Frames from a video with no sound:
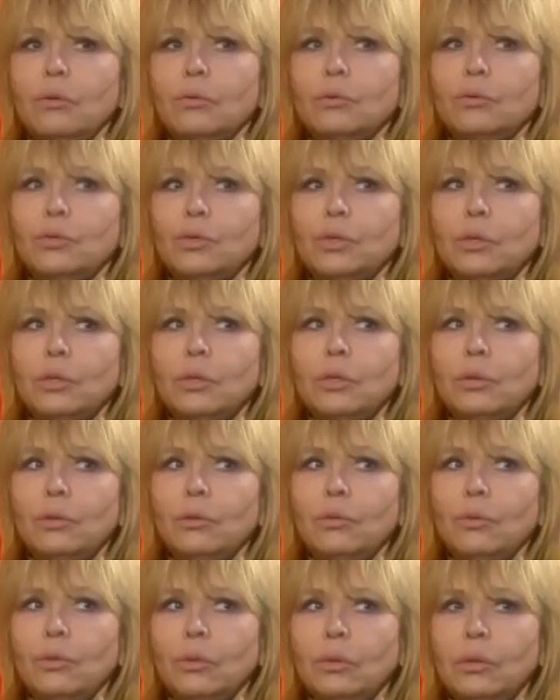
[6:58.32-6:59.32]
И он,
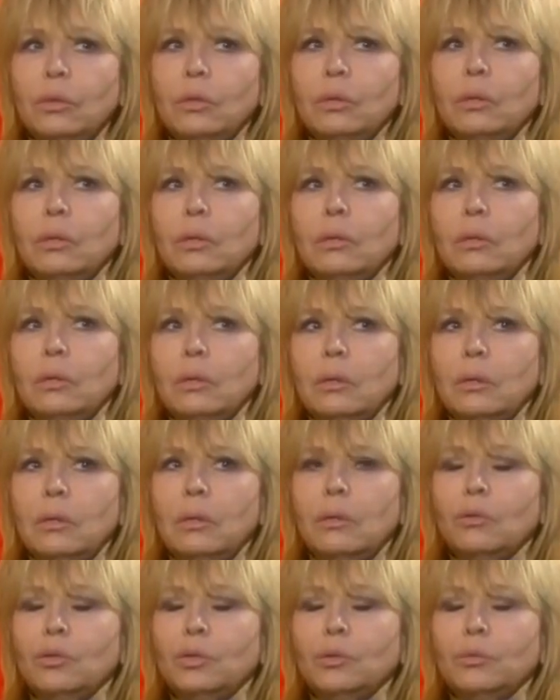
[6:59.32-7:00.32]
и он э,
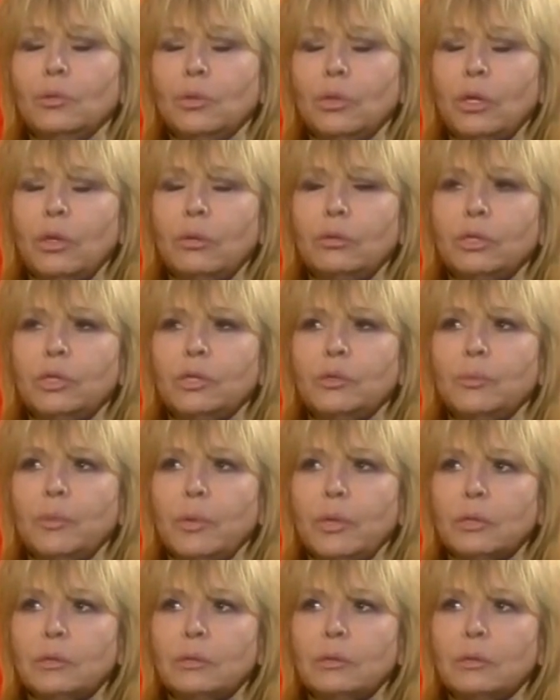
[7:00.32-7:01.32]
очень многих людей
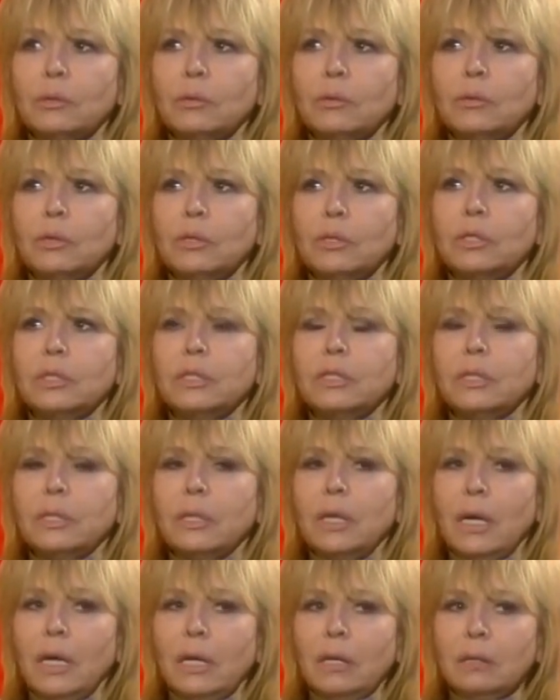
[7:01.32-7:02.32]
спас. Он эти
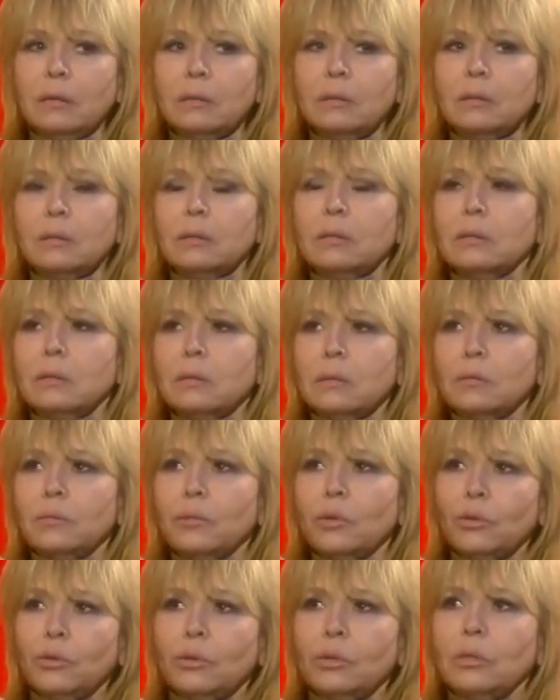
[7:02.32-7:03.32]
дела
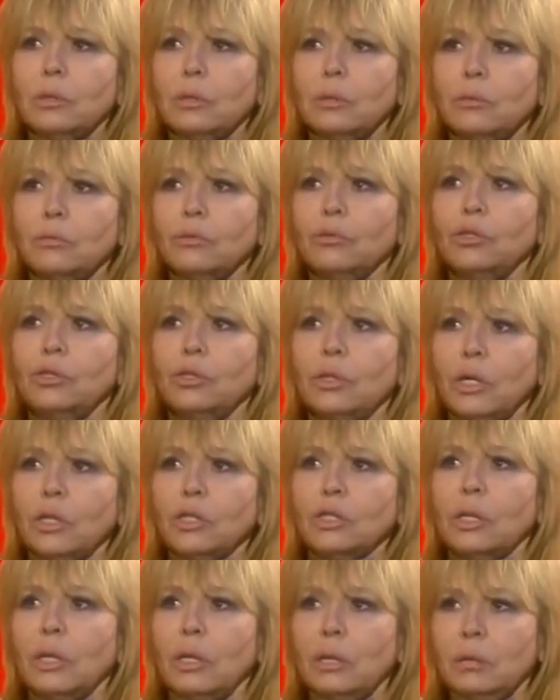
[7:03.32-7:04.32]
просто
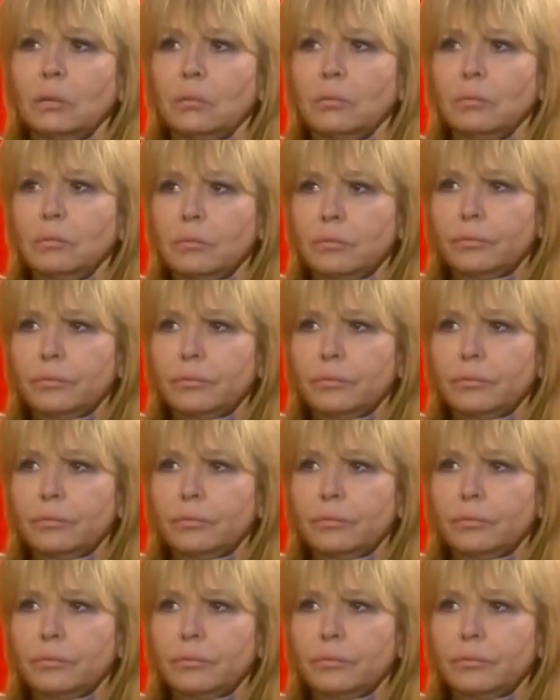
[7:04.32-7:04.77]
уничтожал